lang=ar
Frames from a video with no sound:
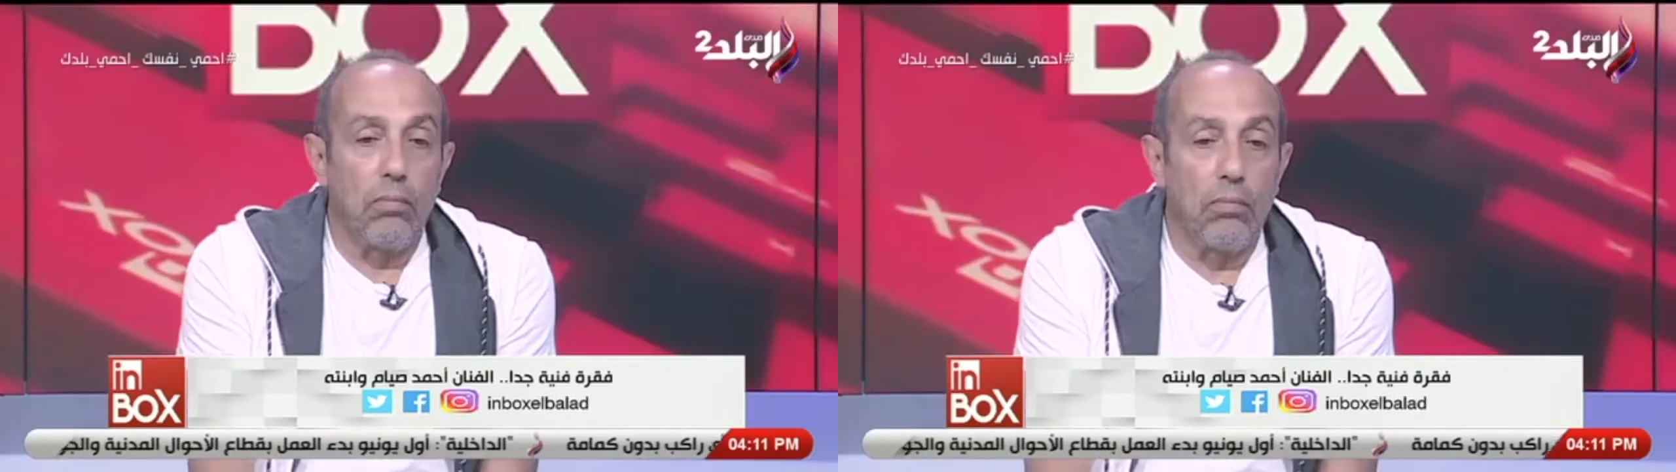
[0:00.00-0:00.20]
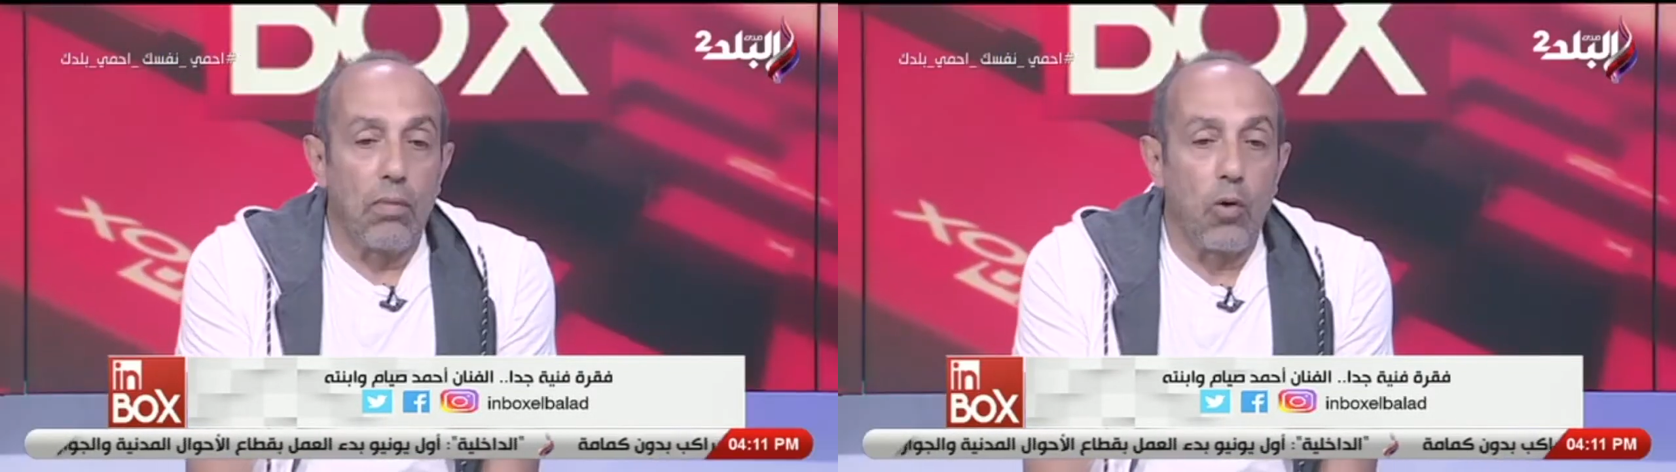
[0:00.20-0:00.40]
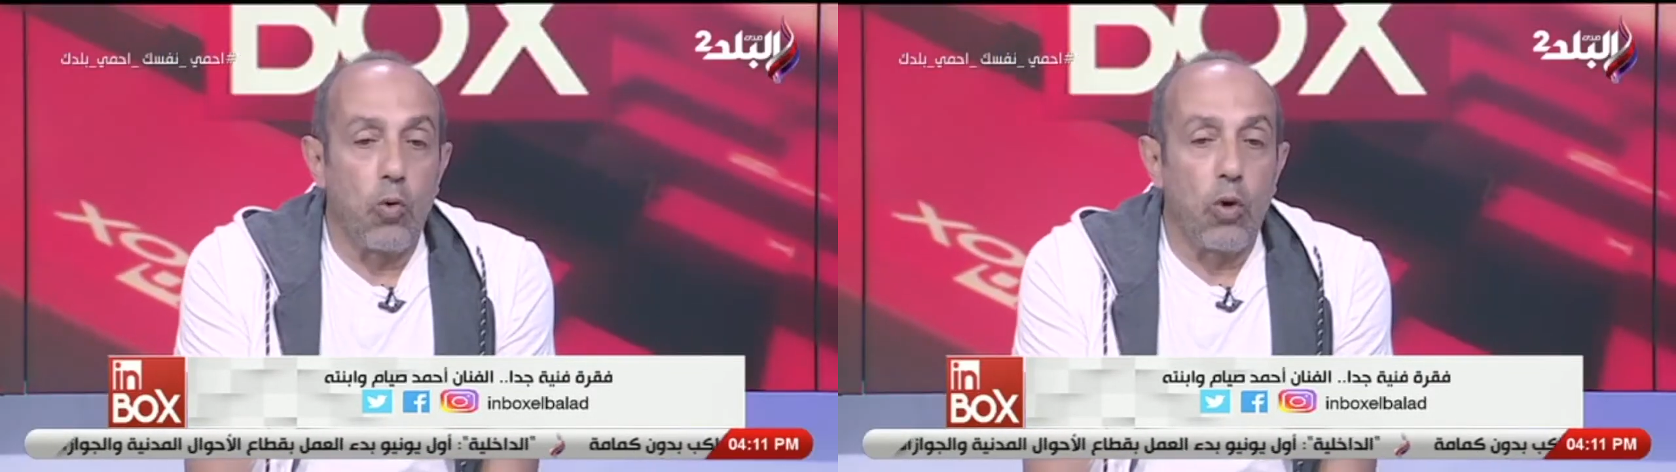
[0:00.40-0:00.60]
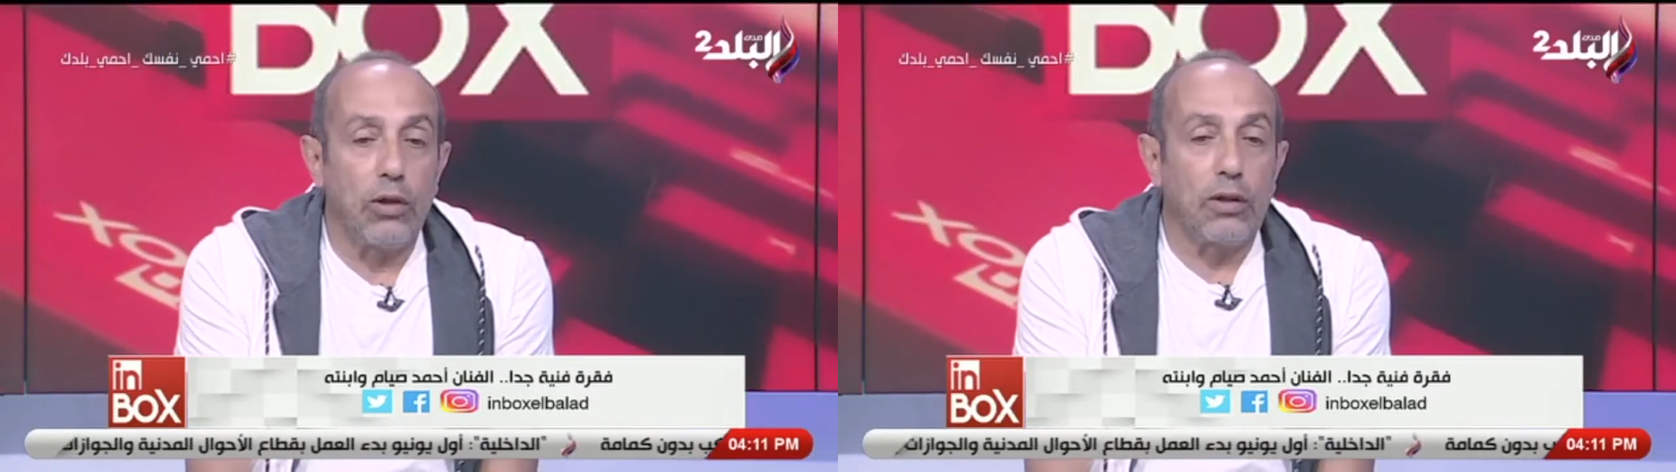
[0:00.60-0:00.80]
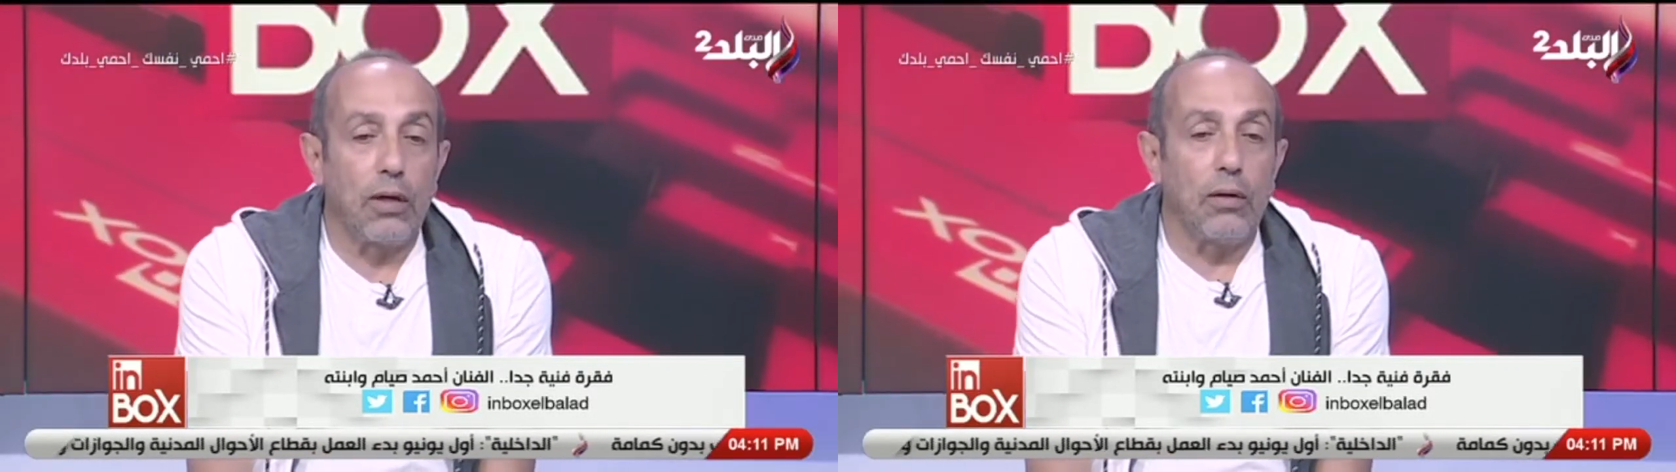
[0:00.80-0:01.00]
ما هو
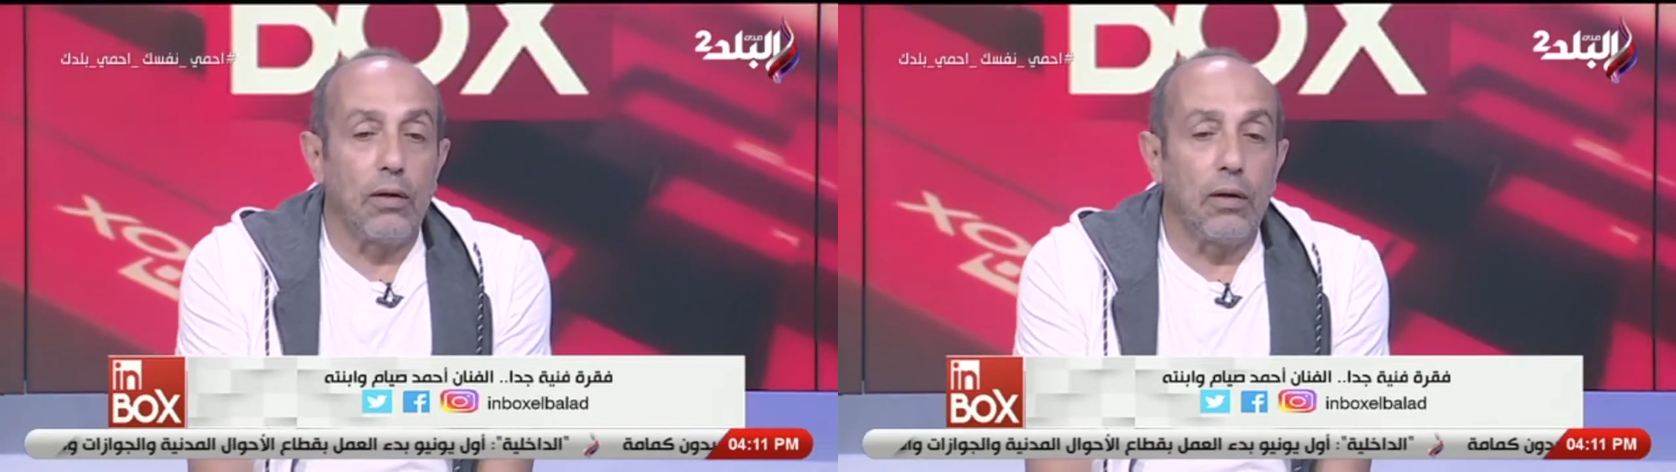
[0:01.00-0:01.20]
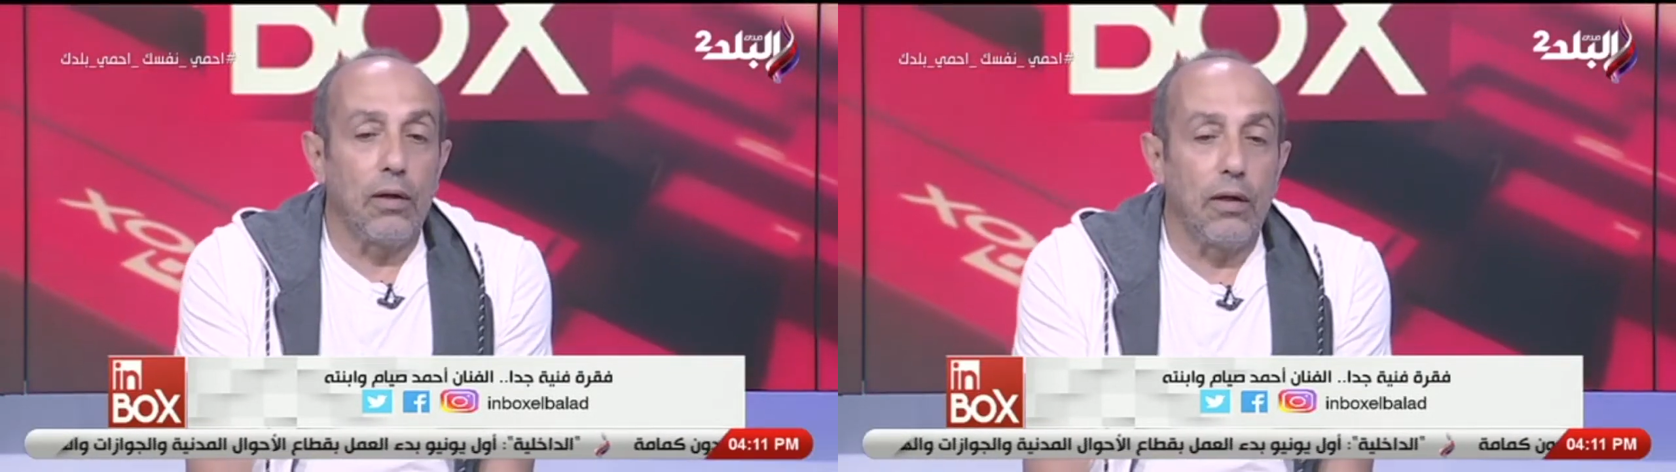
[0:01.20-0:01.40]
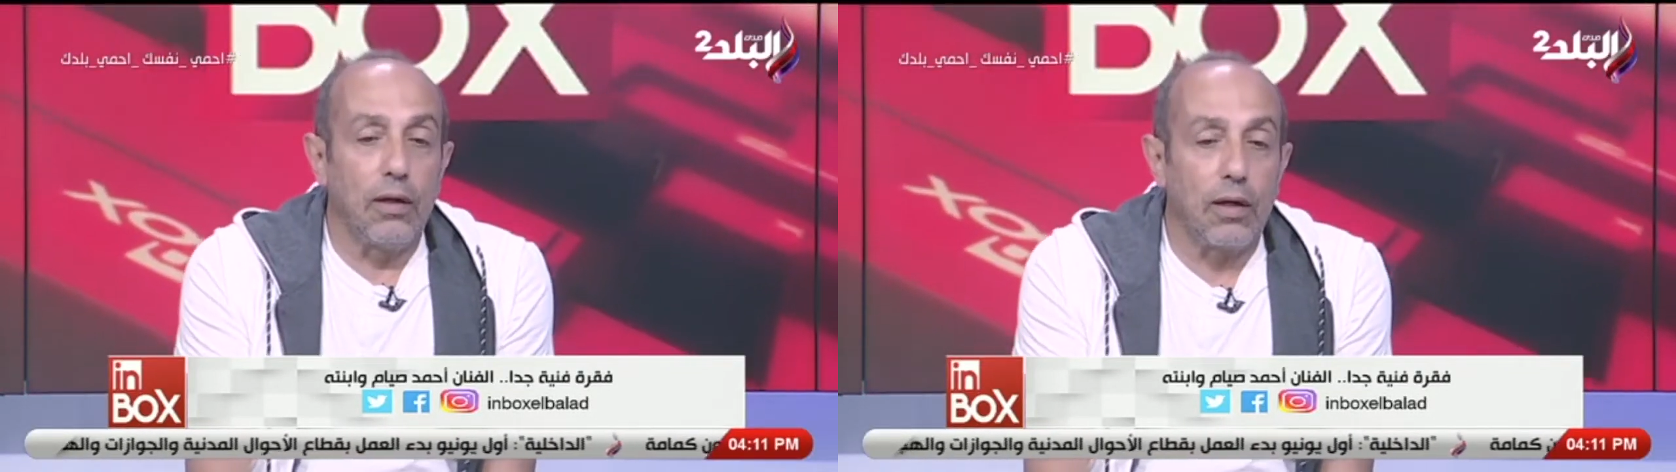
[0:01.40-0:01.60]
انت ال... ال... ال...